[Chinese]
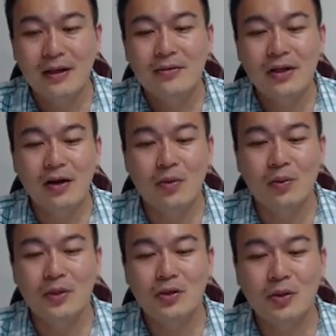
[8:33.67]
那我
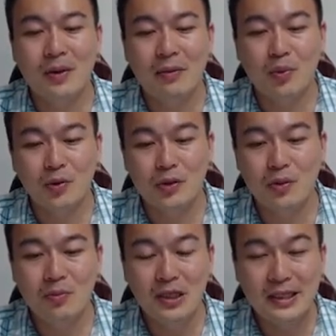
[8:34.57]
们就把泊
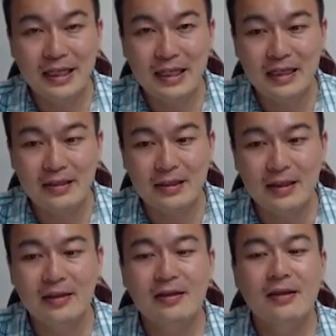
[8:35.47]
松比定义成
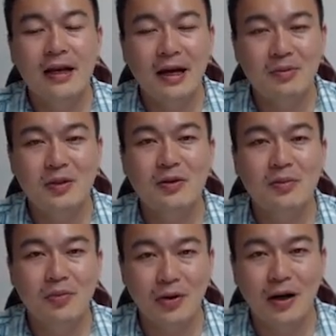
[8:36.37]
epsilon
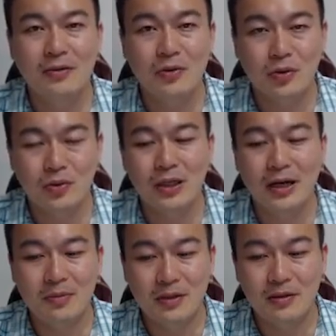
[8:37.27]
prime 除以
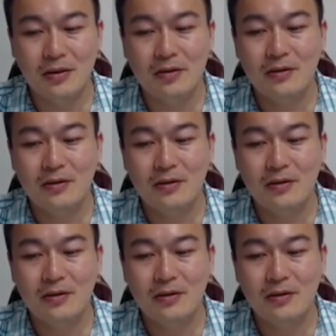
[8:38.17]
epsilon。